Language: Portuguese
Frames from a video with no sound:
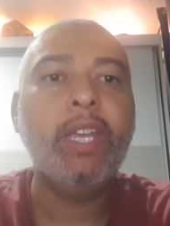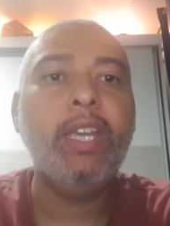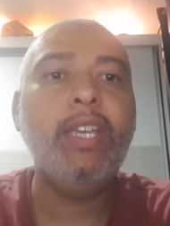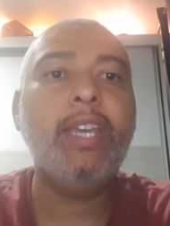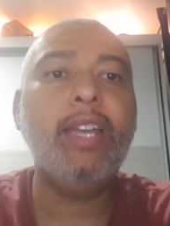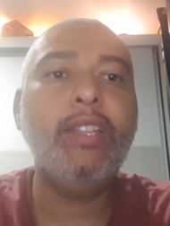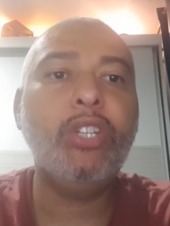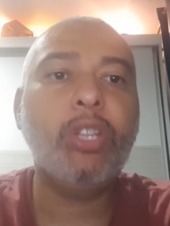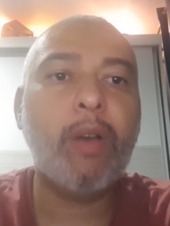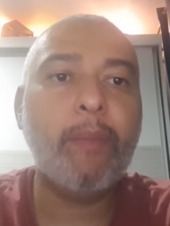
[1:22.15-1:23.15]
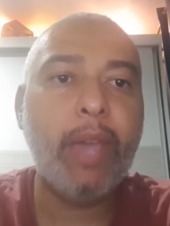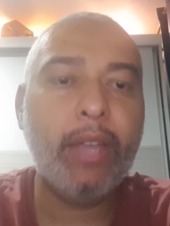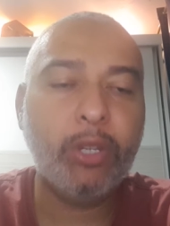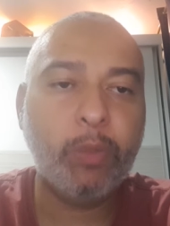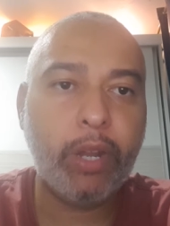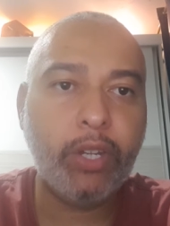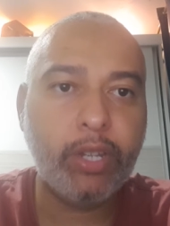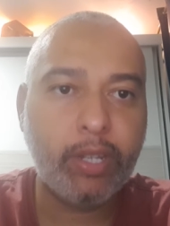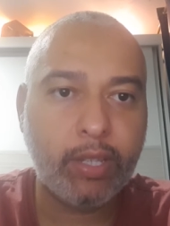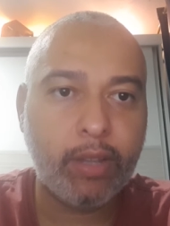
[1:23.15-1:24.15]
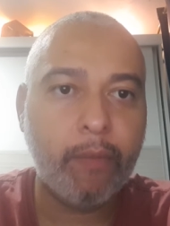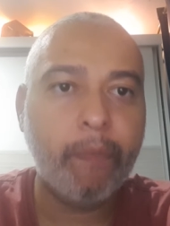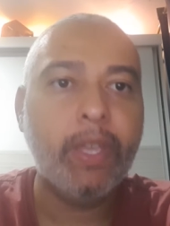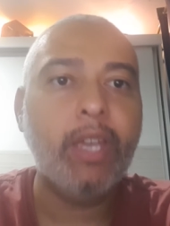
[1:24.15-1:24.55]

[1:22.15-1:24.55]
e que ainda estão abertas para inscrição.